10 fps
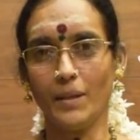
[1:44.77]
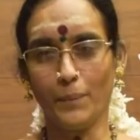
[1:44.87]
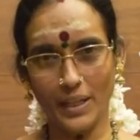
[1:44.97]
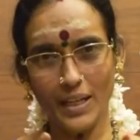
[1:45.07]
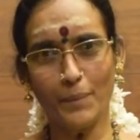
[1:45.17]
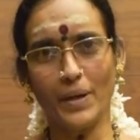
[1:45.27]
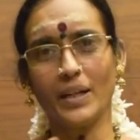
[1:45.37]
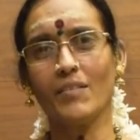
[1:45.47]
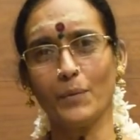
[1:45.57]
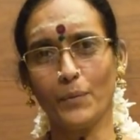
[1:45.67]
எப்போ தான் என்னை
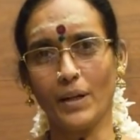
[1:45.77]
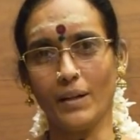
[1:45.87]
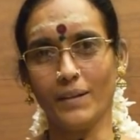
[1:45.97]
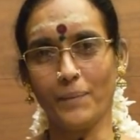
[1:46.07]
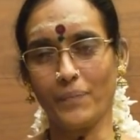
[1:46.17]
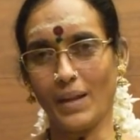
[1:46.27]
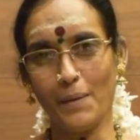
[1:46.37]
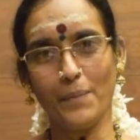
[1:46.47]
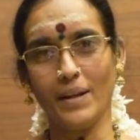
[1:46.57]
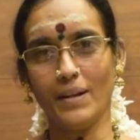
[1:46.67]
பார்க்க வரப்போறேன்
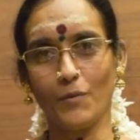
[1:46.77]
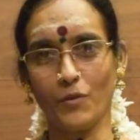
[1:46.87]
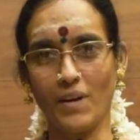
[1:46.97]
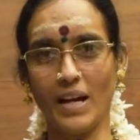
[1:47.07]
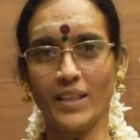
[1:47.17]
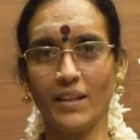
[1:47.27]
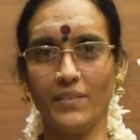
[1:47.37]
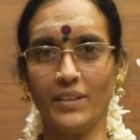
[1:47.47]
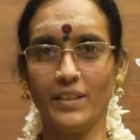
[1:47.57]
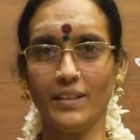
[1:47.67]
அப்படின்ற ஒரு வார்த்தையை
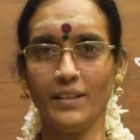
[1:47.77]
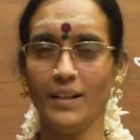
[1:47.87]
விட்டுட்டு